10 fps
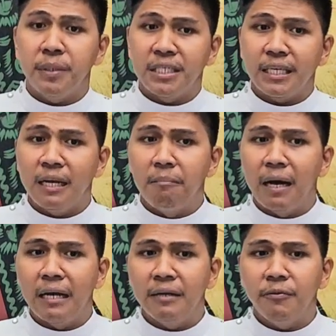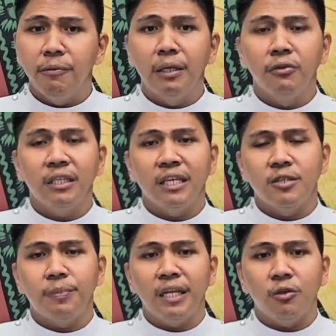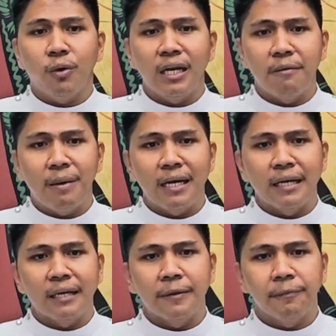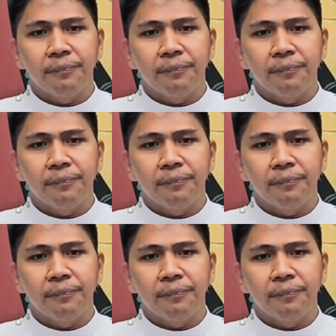Pisikal man, wenno ti na espirituan a banag.